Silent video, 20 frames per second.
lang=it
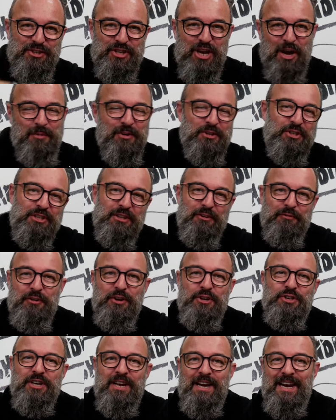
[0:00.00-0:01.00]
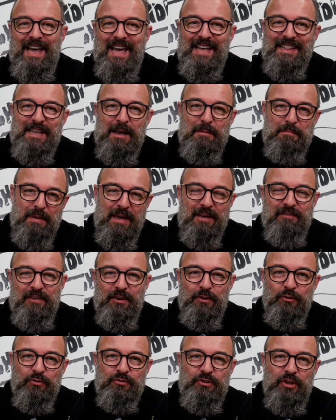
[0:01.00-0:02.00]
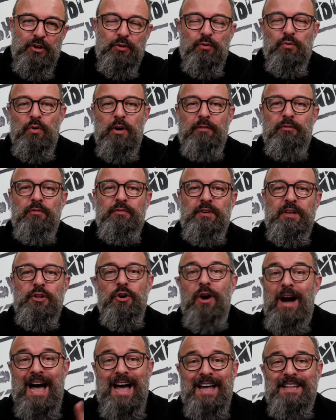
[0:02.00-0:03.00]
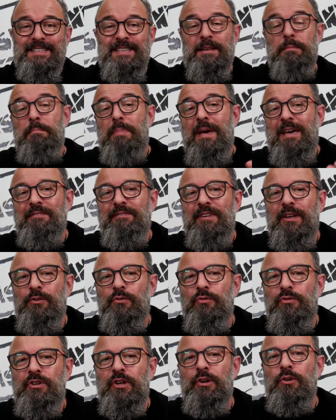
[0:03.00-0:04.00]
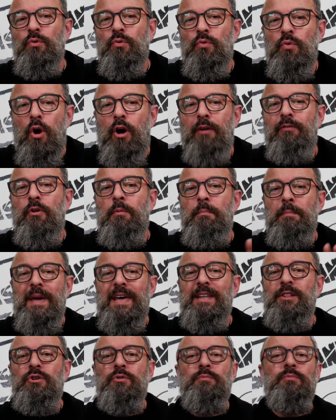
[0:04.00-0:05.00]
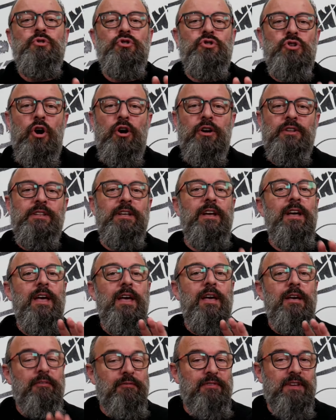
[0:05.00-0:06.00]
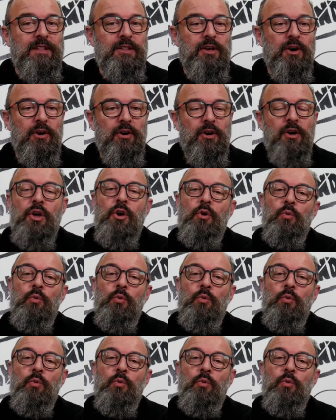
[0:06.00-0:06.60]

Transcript: ciao amici di Fisherland e benvenuti in un nuovo video, anzi benvenuti in un nuovo medium short video.